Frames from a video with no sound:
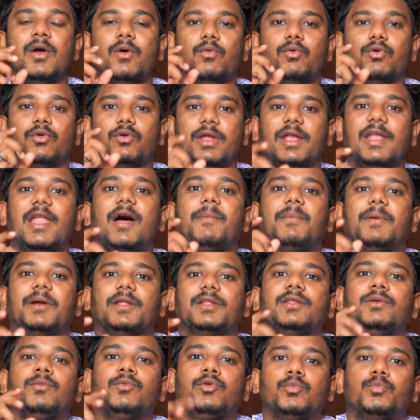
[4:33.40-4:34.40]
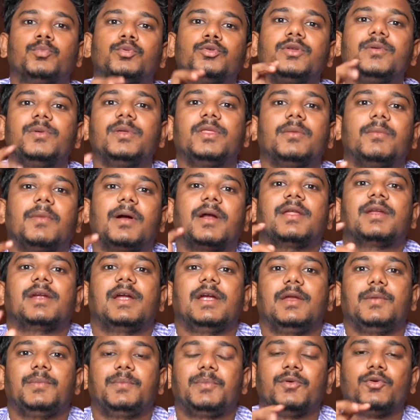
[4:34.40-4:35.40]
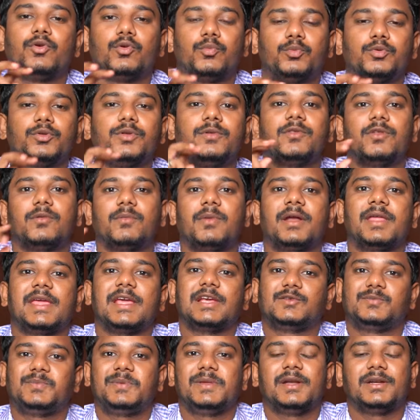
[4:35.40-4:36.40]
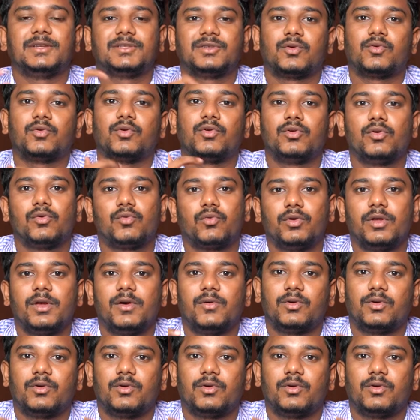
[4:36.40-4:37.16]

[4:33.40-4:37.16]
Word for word: ஒரு எல்லா படத்துலையும் ஒரு புதுவிதமான நடிப்பு ஒரு புதுவிதமான எக்ஸ்பீரியன்ஸை கொடுக்கக்கூடிய